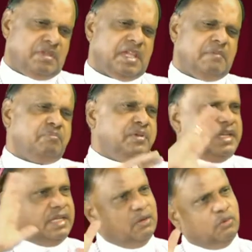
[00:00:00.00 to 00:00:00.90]

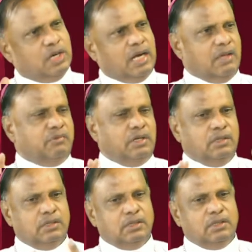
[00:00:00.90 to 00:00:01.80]
மிகப்பெரிய ஒரு அளவில்
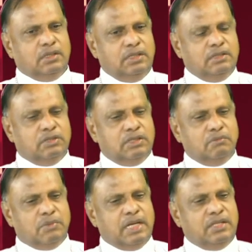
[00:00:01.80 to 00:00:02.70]
இது
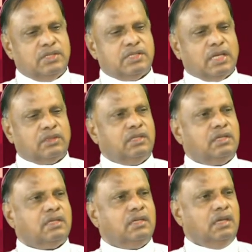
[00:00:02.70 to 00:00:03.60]
வந்து மனித
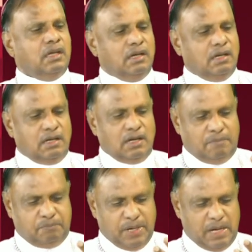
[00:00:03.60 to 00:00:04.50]
சக்திக்கு
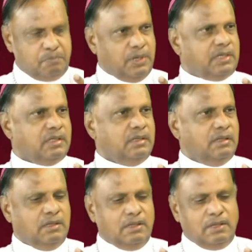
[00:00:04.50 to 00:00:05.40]
அப்பாற்பட்டது
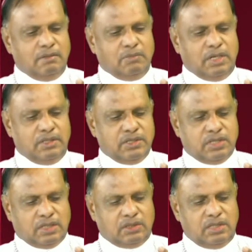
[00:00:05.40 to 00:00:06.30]
மனித
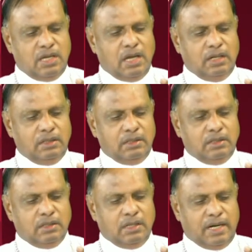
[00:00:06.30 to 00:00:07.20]
சக்தியால்
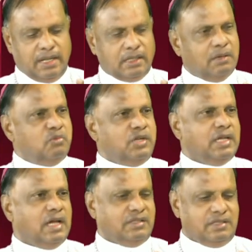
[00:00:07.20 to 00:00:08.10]
அடக்க
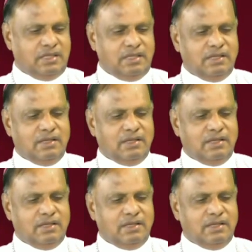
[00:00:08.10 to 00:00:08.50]
முடியாதது